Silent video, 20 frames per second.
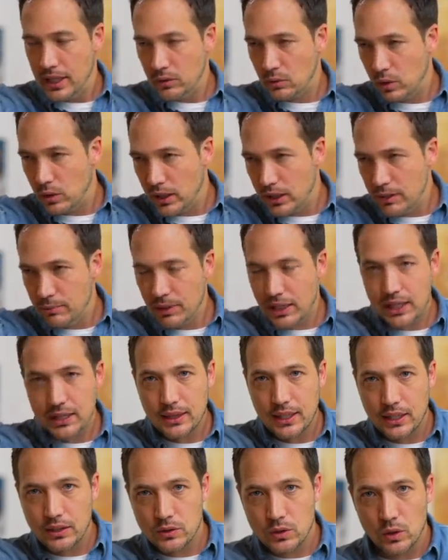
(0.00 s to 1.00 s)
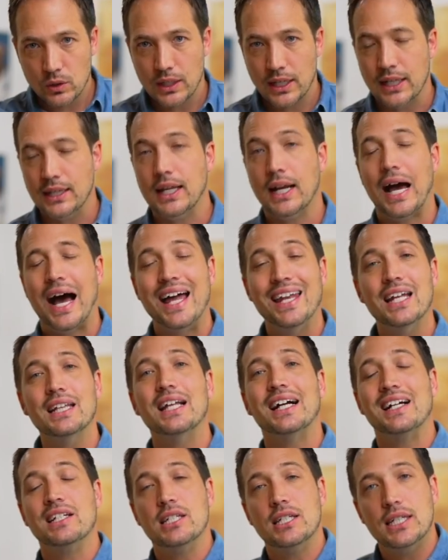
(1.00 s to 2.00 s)
これに向かっていくぞってなったら、あな
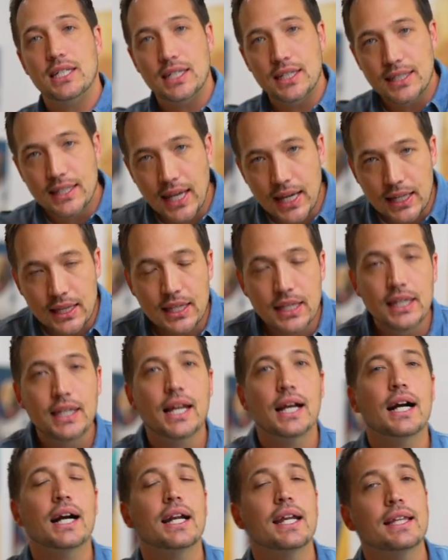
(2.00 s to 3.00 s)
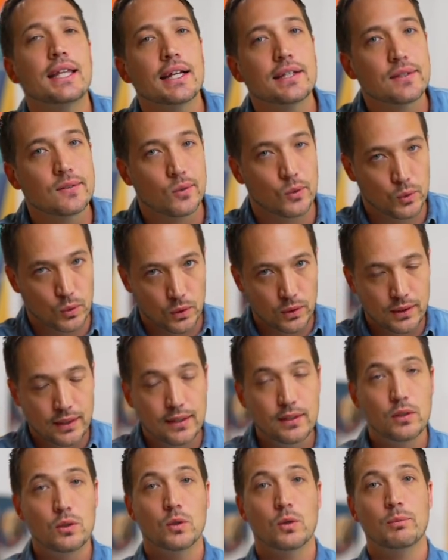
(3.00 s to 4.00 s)
たが自然に流れ出すことっ
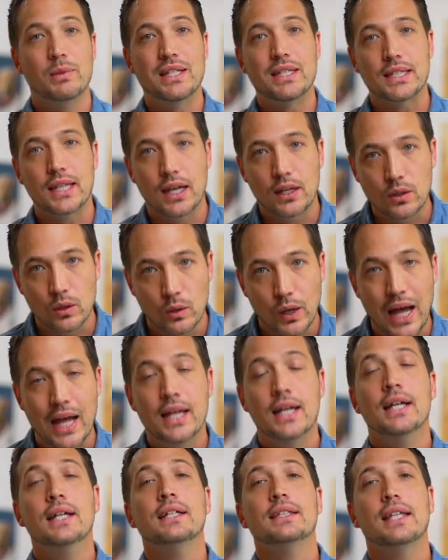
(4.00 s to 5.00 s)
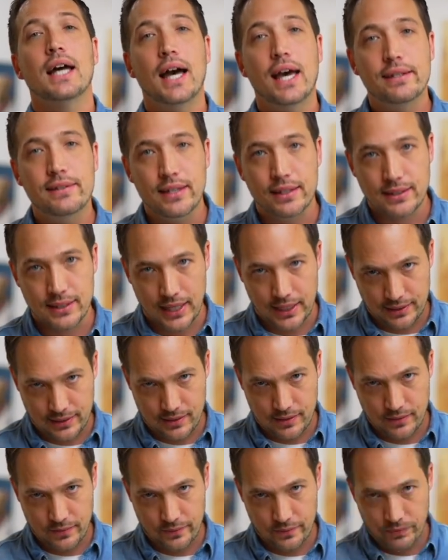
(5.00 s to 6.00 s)
ていうのを見つけるのは大切で
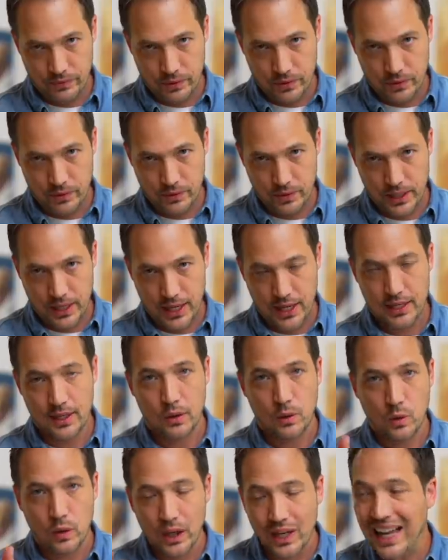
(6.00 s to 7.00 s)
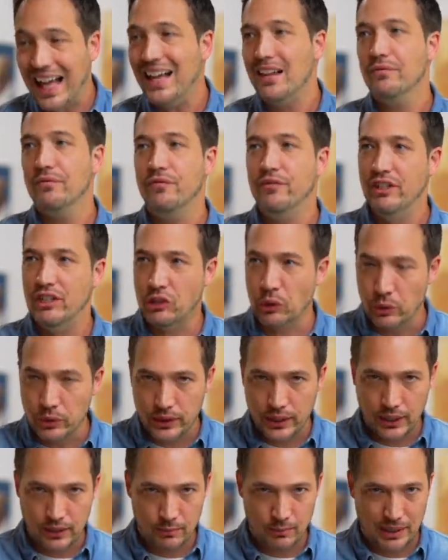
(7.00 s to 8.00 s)
す。OK? これが
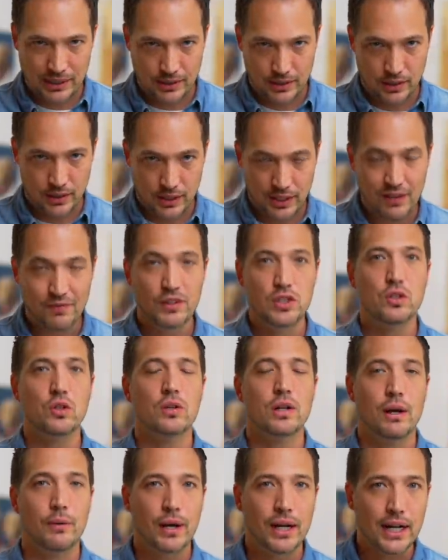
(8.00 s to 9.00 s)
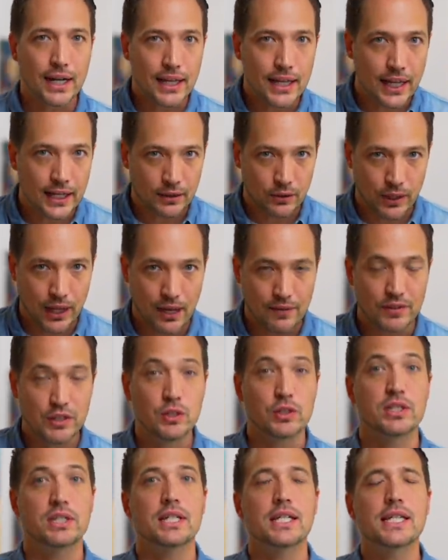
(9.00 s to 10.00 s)
ビジョンって言います。で、ビジョンがわからないとか、
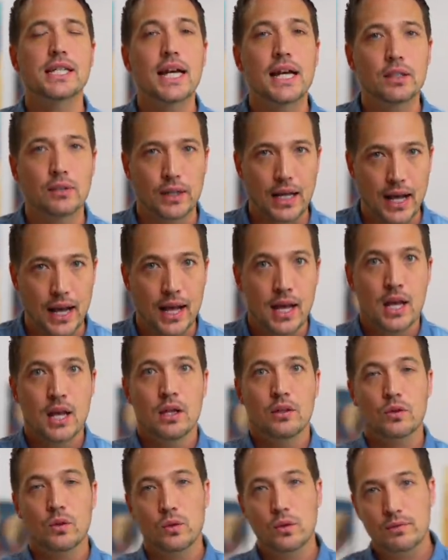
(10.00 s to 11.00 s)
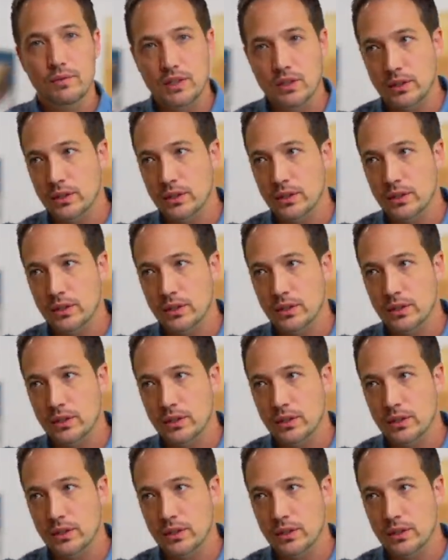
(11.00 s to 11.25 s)
ビジョン知りたいとか、そのビ